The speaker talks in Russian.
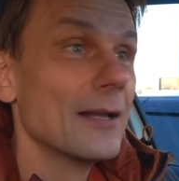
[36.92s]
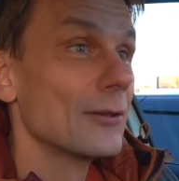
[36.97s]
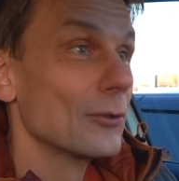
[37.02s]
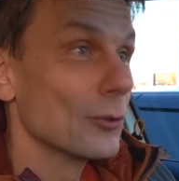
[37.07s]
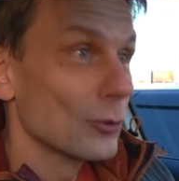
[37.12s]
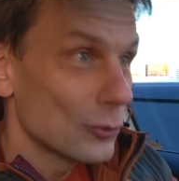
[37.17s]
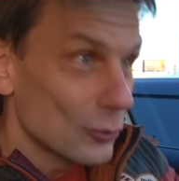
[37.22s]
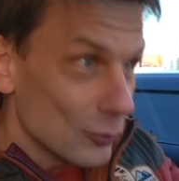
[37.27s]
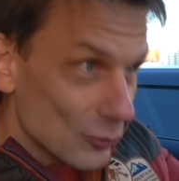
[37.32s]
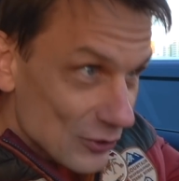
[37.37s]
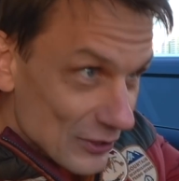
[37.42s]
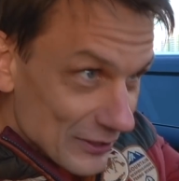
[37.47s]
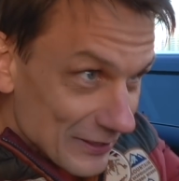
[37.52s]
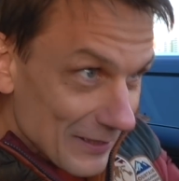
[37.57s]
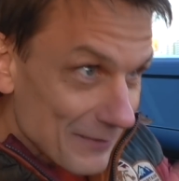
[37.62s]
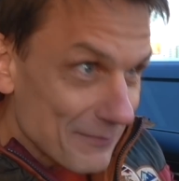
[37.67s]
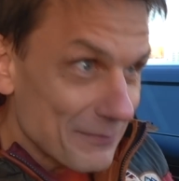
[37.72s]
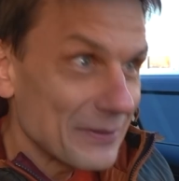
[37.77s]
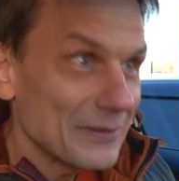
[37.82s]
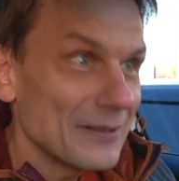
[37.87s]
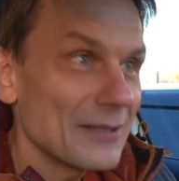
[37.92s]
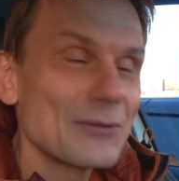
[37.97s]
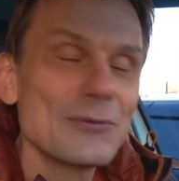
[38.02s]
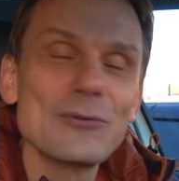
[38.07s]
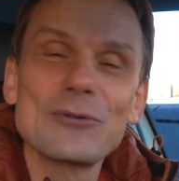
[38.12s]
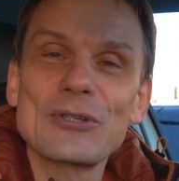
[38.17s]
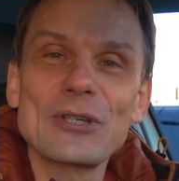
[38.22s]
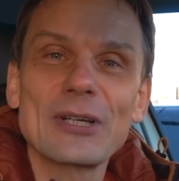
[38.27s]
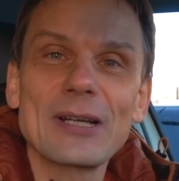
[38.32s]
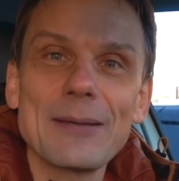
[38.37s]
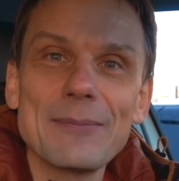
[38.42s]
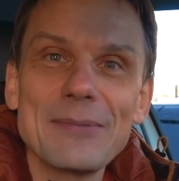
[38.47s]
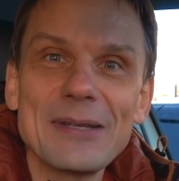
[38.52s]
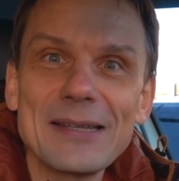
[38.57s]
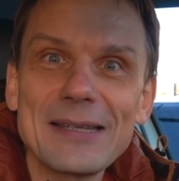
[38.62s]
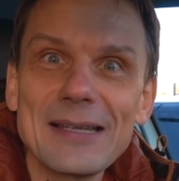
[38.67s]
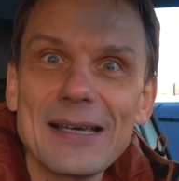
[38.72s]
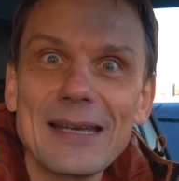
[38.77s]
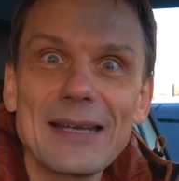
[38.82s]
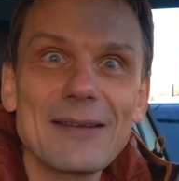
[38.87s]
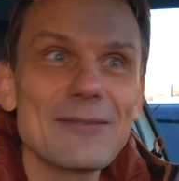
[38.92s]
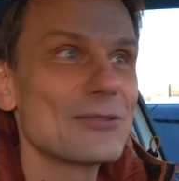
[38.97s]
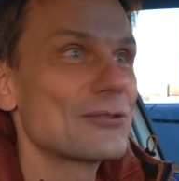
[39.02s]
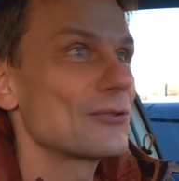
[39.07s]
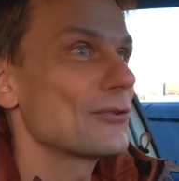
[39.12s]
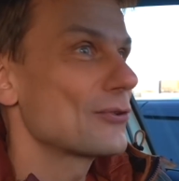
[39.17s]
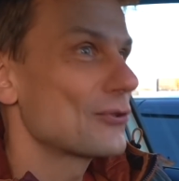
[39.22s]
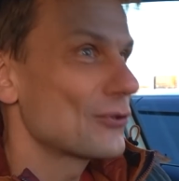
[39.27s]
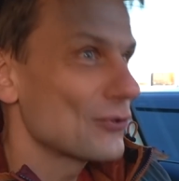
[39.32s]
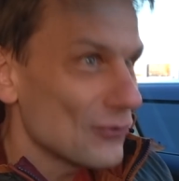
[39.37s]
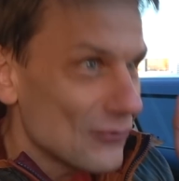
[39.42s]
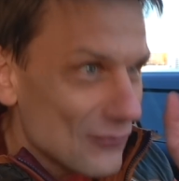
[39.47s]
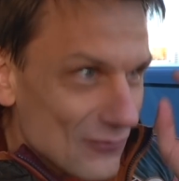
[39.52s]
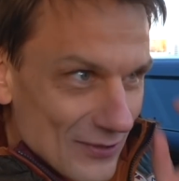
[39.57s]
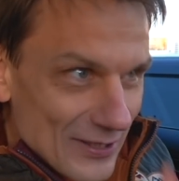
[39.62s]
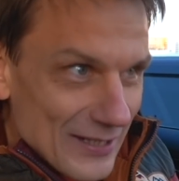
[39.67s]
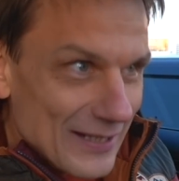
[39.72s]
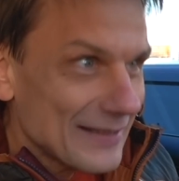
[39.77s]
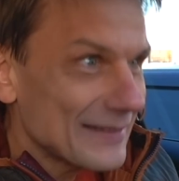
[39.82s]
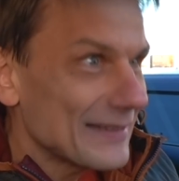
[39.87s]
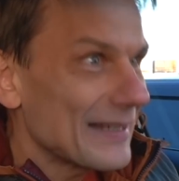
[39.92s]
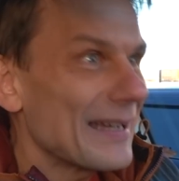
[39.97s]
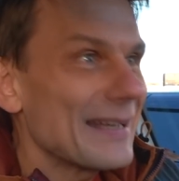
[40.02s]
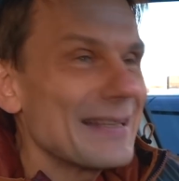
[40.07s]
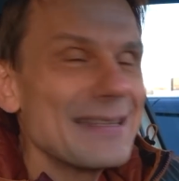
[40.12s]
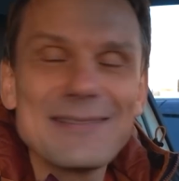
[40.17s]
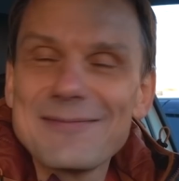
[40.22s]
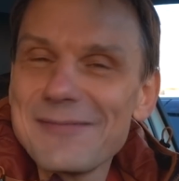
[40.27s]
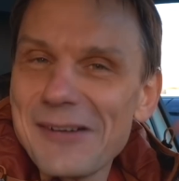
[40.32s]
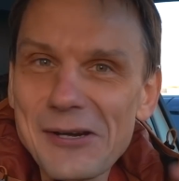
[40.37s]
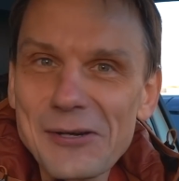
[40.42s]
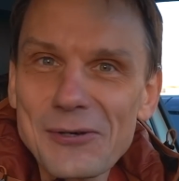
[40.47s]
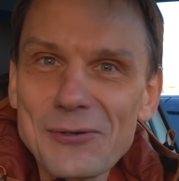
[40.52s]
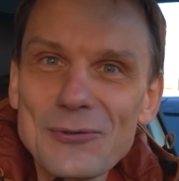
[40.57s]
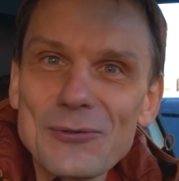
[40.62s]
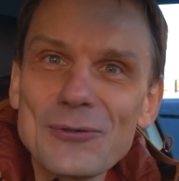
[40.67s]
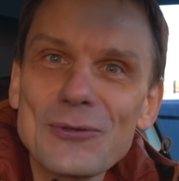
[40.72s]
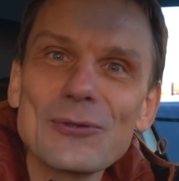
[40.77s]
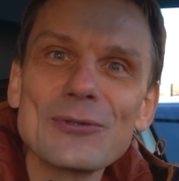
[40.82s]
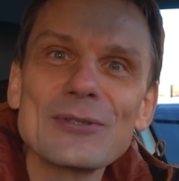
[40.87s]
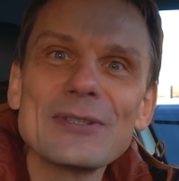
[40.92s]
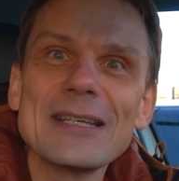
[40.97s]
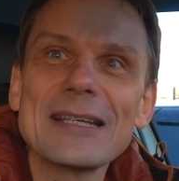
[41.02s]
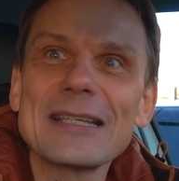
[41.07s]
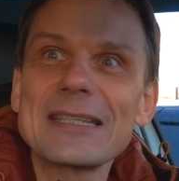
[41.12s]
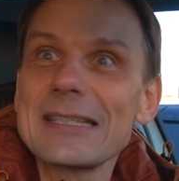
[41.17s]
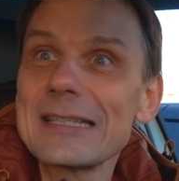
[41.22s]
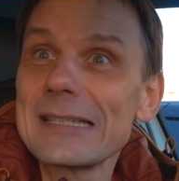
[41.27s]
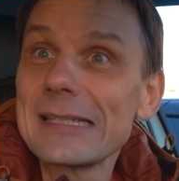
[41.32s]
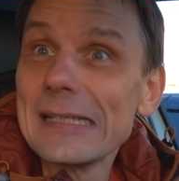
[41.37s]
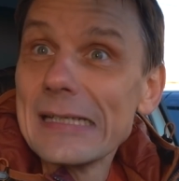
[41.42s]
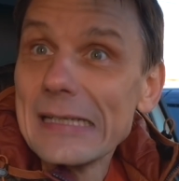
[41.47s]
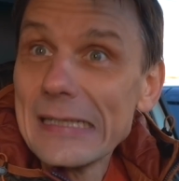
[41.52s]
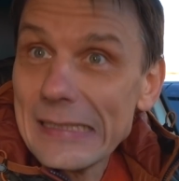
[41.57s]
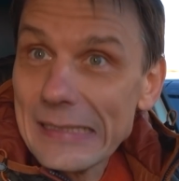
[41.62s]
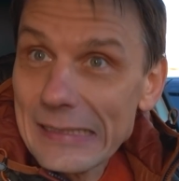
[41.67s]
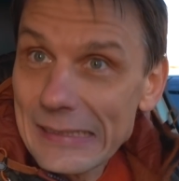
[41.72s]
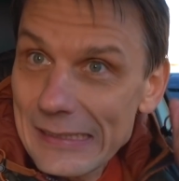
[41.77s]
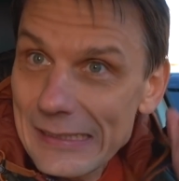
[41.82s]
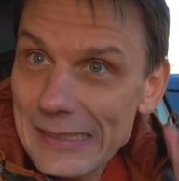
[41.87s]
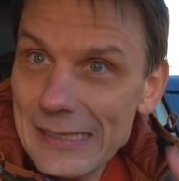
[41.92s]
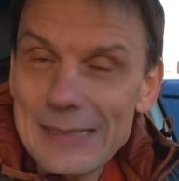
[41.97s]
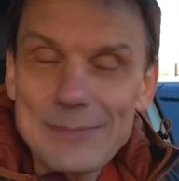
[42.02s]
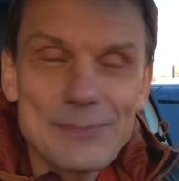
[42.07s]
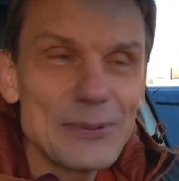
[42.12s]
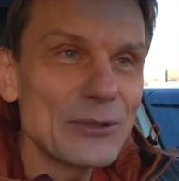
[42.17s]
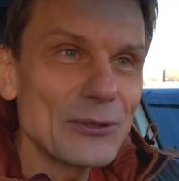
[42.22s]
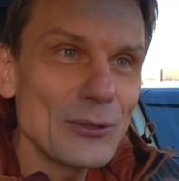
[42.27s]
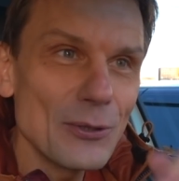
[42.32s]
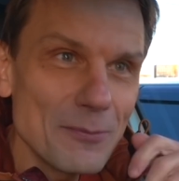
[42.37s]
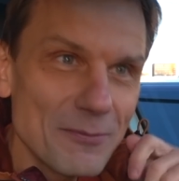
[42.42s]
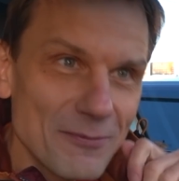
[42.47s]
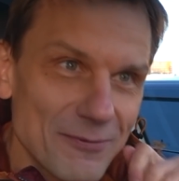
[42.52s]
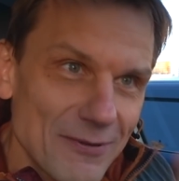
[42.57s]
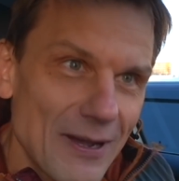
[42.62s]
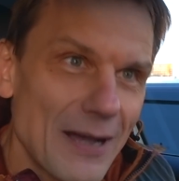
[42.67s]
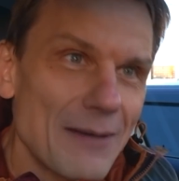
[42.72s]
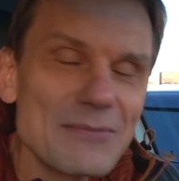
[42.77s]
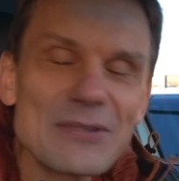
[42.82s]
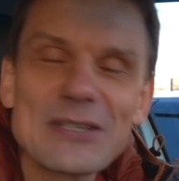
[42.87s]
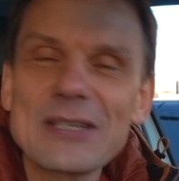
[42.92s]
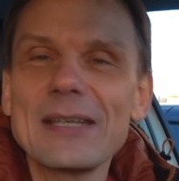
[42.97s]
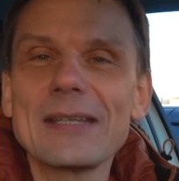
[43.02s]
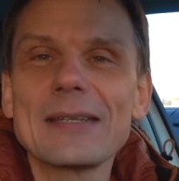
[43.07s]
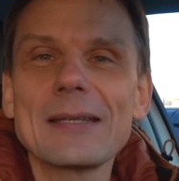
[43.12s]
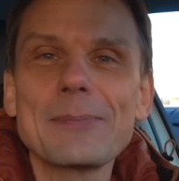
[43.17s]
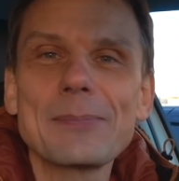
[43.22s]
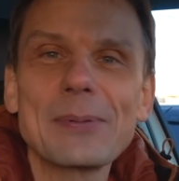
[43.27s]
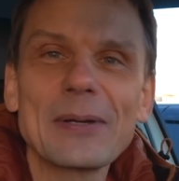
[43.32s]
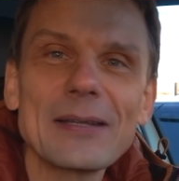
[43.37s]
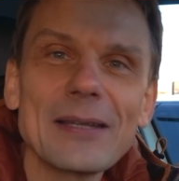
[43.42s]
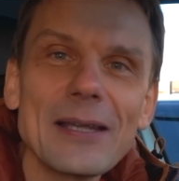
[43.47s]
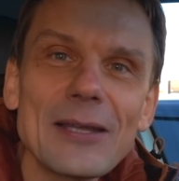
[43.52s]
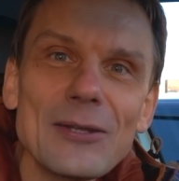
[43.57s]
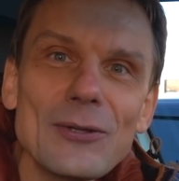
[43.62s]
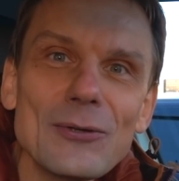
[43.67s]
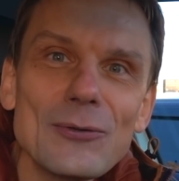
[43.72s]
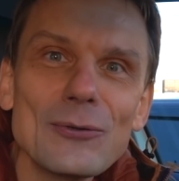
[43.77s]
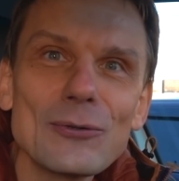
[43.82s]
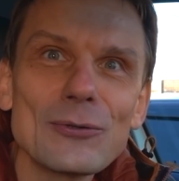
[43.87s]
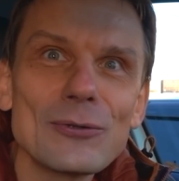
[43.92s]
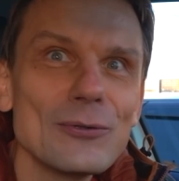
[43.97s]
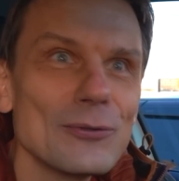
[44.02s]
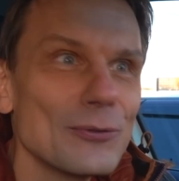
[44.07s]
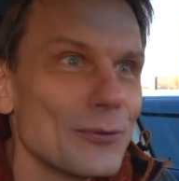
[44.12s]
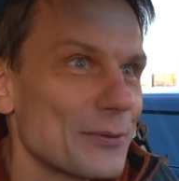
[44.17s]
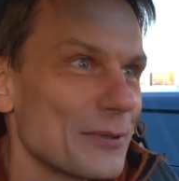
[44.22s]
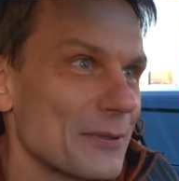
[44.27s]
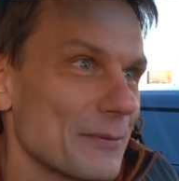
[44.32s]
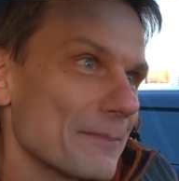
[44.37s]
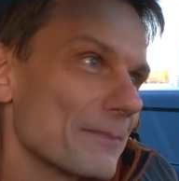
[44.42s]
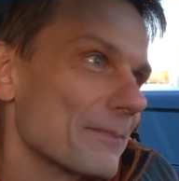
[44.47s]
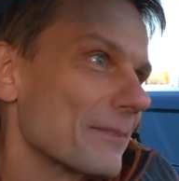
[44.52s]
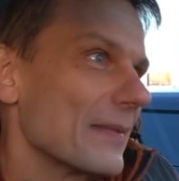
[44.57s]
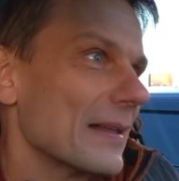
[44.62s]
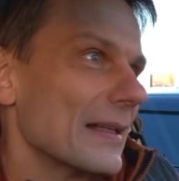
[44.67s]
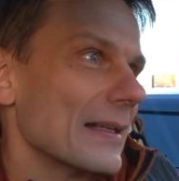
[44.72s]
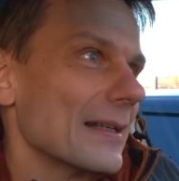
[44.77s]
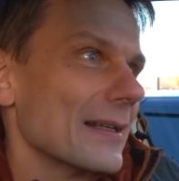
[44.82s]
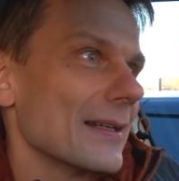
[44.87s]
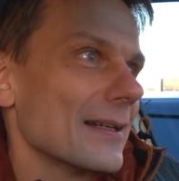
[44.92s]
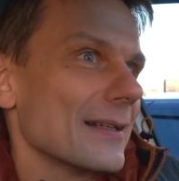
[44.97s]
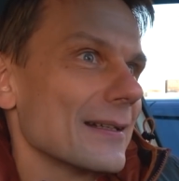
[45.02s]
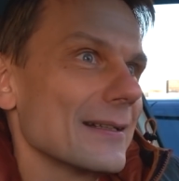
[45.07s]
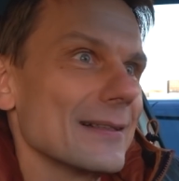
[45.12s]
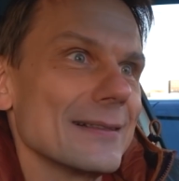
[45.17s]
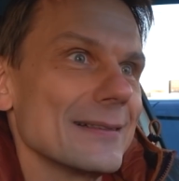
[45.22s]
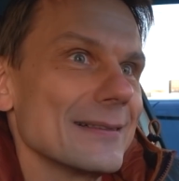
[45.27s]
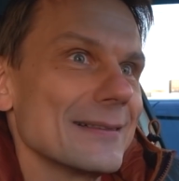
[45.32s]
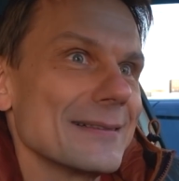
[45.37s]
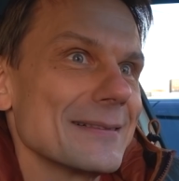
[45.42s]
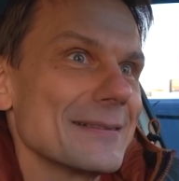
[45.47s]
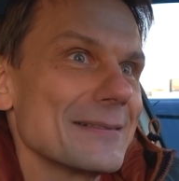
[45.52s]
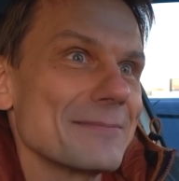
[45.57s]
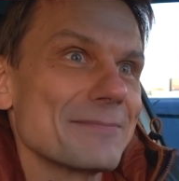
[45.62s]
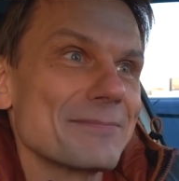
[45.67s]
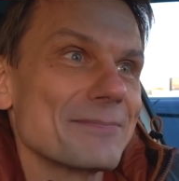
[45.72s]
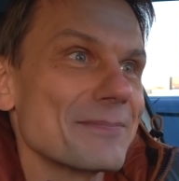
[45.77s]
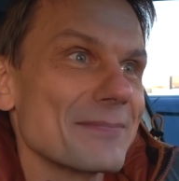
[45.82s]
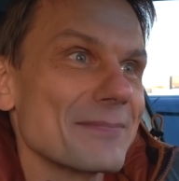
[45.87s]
Но тут же там была куча комментариев, что чувак, да, они воруют, значит, а, и потом вам же это продают, ну, в общем, э,